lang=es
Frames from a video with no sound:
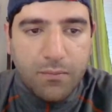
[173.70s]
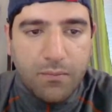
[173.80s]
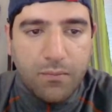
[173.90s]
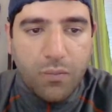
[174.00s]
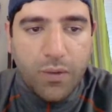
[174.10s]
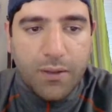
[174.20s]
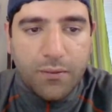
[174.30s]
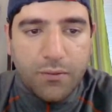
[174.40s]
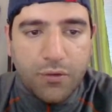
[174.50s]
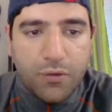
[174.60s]

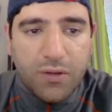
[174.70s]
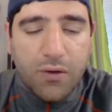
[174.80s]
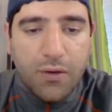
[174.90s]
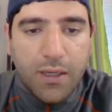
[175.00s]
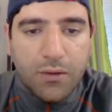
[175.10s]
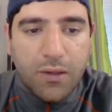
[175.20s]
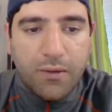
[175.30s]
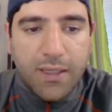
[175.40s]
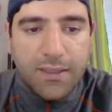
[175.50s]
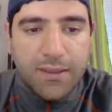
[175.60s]
Bueno, yo digo que esto
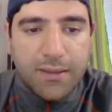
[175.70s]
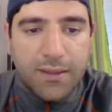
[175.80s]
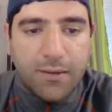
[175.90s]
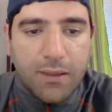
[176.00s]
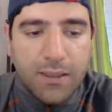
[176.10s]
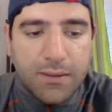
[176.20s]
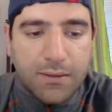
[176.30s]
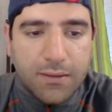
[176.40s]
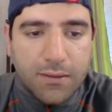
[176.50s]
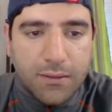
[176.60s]
debería ser
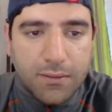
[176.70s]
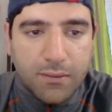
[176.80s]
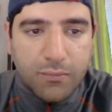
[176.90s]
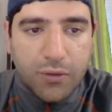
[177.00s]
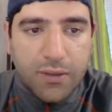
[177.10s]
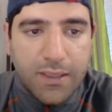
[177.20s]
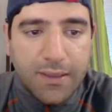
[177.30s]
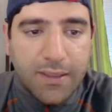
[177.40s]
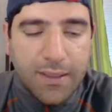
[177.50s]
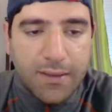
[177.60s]
tablas. Bueno, dice
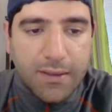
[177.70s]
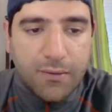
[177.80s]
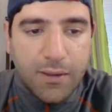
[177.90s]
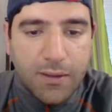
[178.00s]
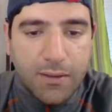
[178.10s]
alternativa